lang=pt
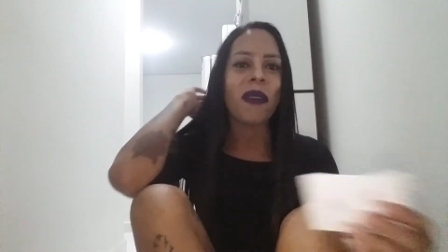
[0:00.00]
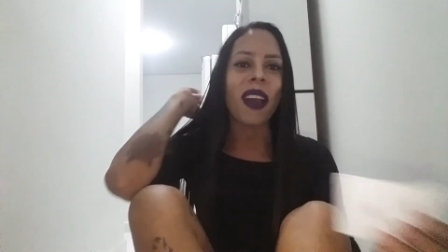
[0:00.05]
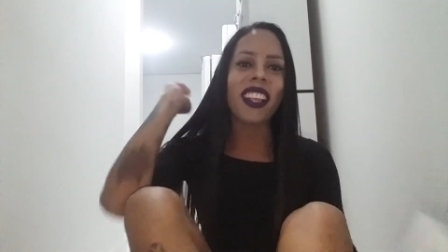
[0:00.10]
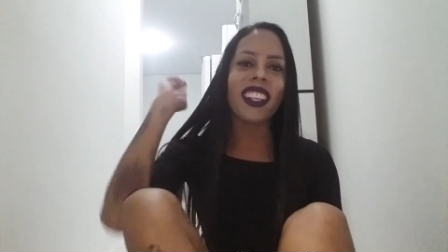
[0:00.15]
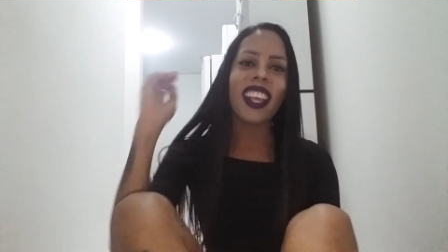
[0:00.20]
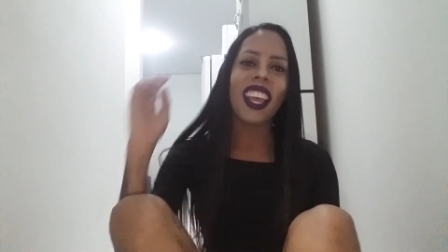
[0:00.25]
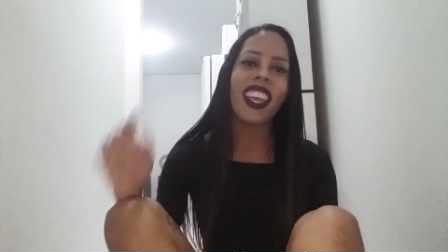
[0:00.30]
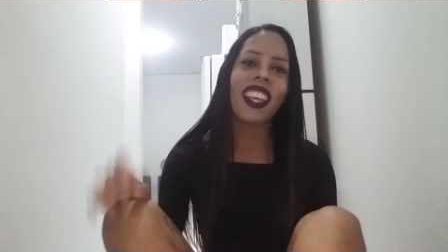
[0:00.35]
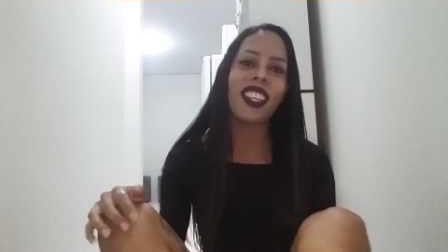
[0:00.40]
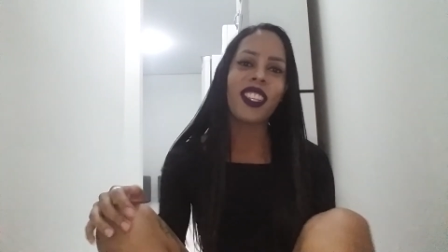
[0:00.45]

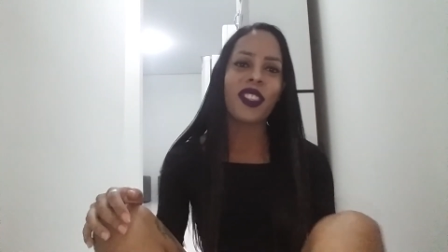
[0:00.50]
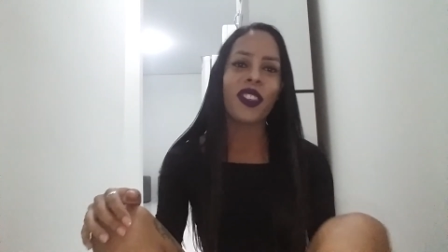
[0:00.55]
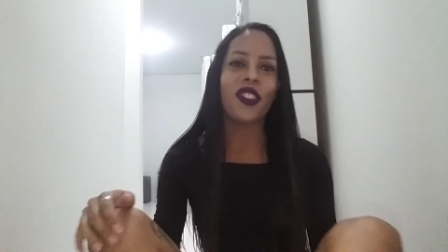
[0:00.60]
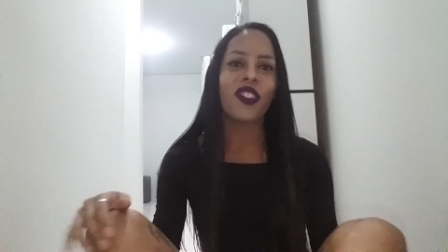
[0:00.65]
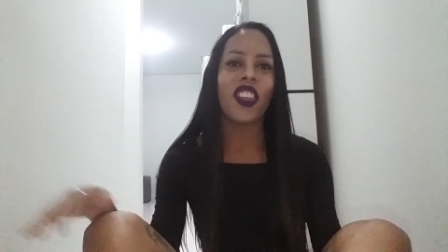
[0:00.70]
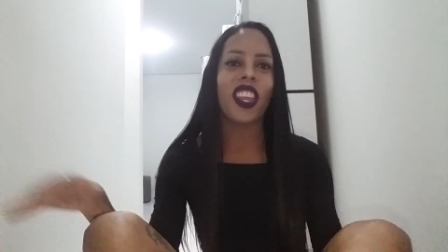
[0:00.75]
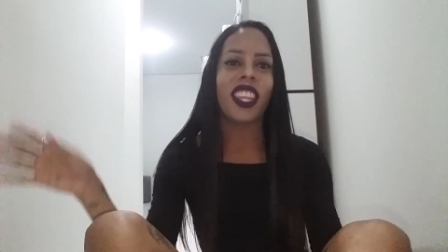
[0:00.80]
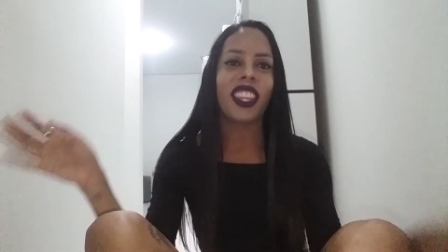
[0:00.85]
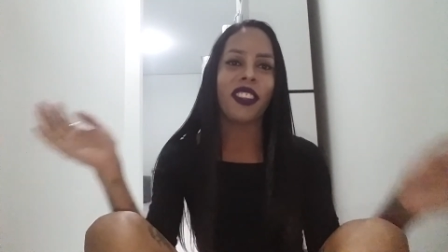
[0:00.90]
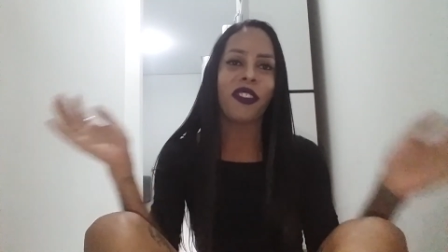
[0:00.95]
Mas é isso,
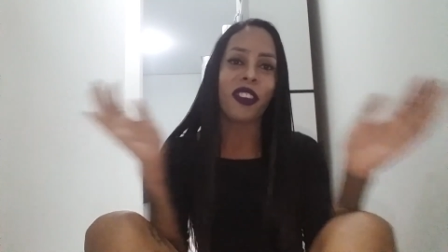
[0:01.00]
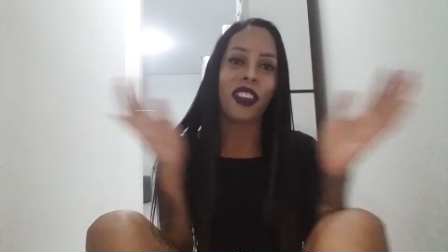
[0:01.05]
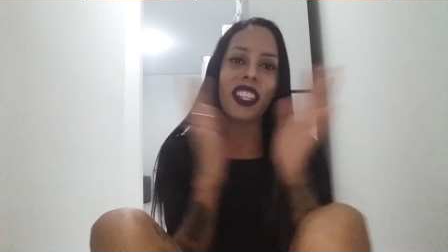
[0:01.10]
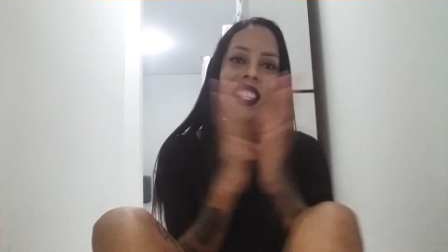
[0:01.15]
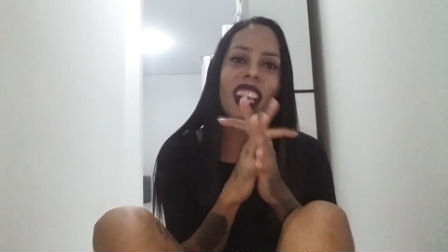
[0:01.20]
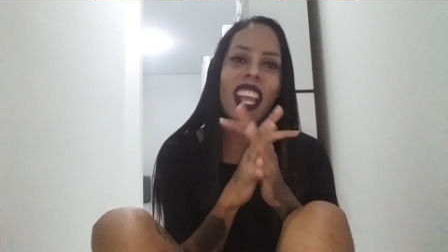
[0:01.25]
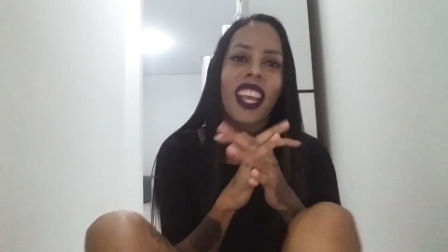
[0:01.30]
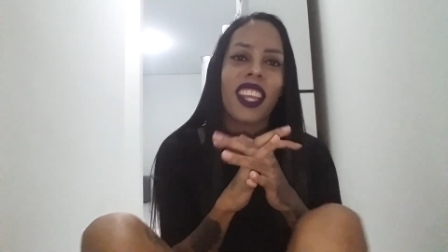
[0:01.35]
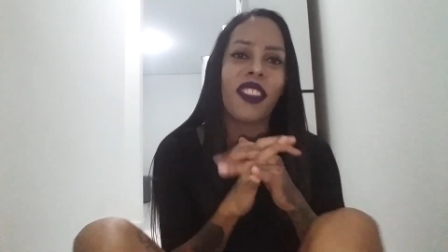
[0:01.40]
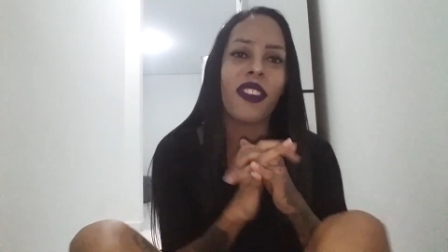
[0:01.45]
gente. Vou
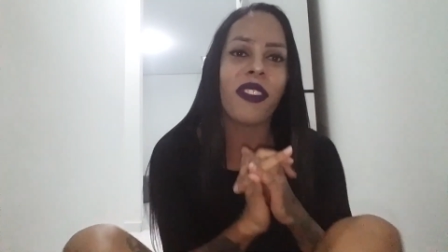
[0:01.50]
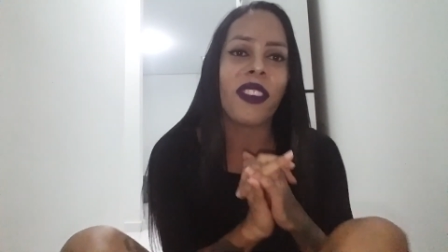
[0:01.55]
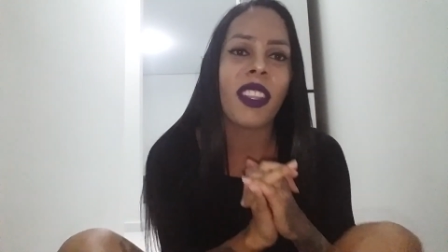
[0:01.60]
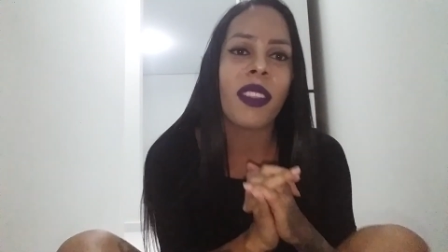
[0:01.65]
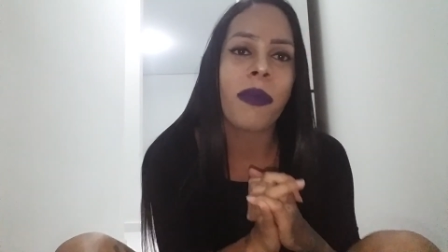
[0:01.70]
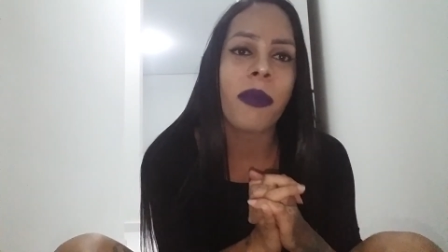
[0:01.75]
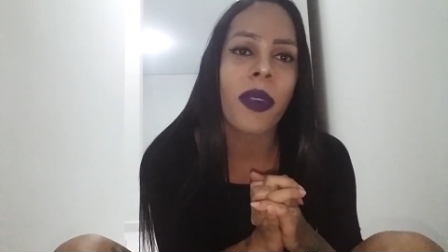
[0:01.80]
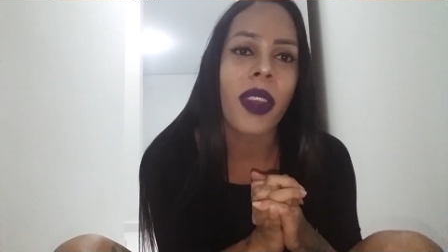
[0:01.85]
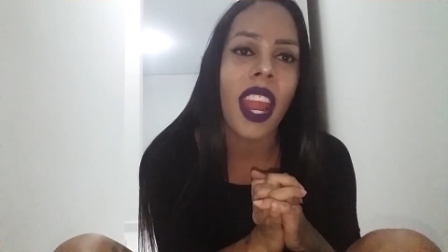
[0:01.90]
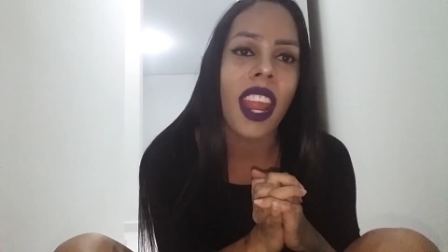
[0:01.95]
encerrando o
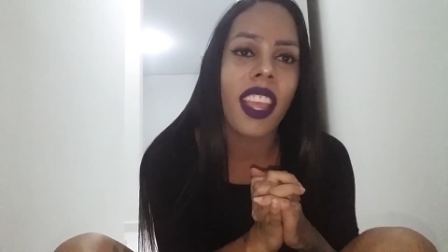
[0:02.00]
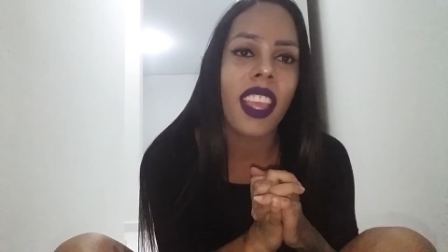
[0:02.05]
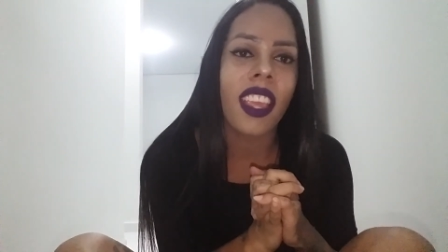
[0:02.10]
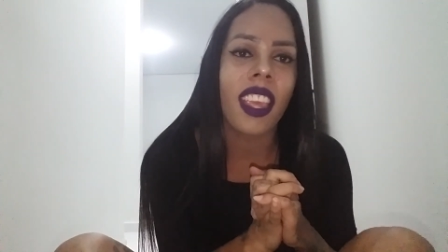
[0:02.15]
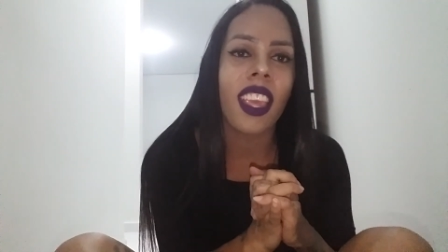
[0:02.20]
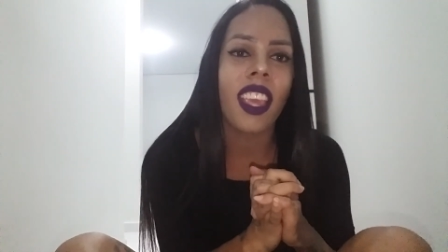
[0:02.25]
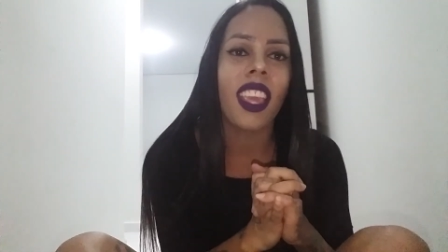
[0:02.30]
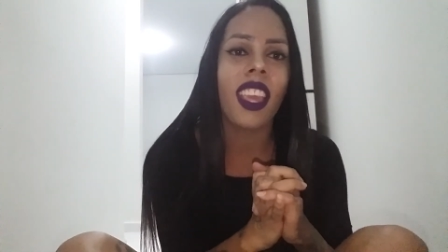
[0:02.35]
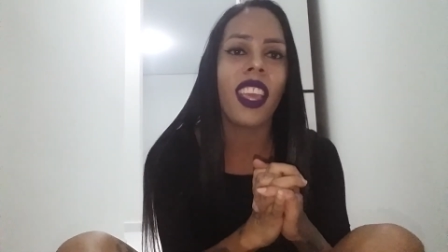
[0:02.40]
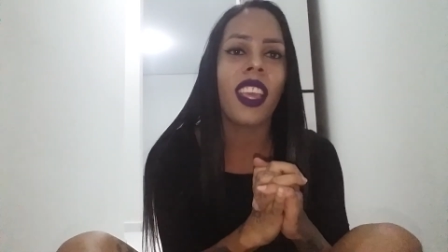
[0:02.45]
vídeo por
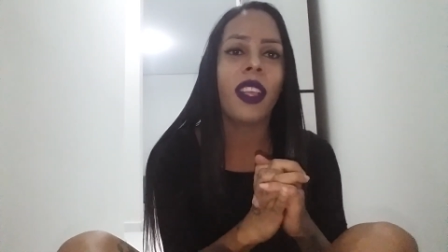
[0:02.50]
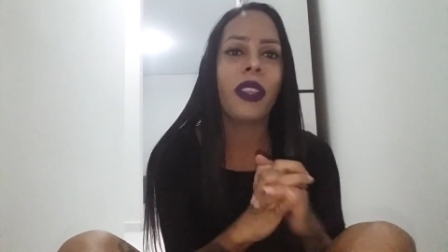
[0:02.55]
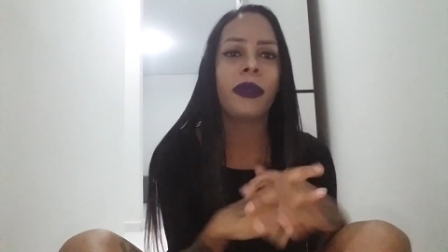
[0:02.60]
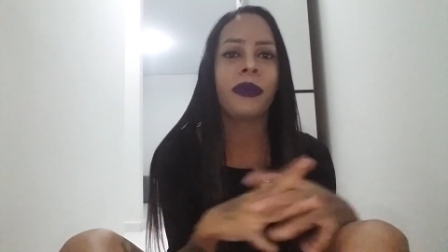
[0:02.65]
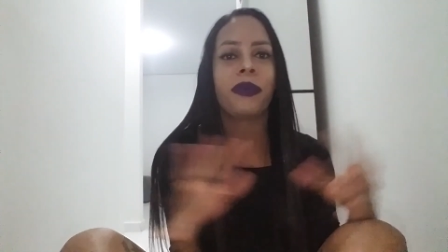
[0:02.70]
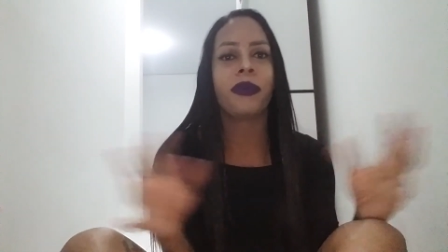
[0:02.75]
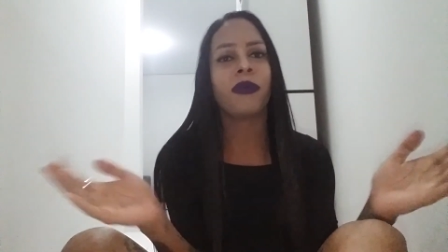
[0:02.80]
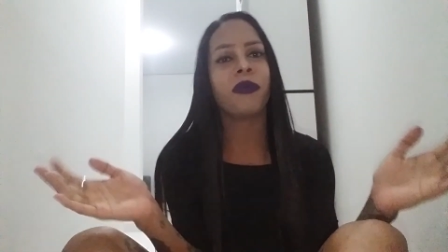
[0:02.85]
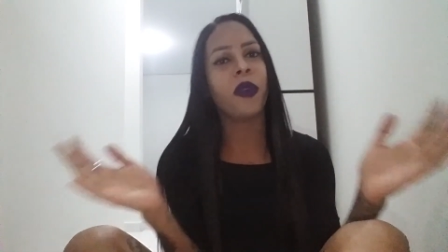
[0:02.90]
aqui.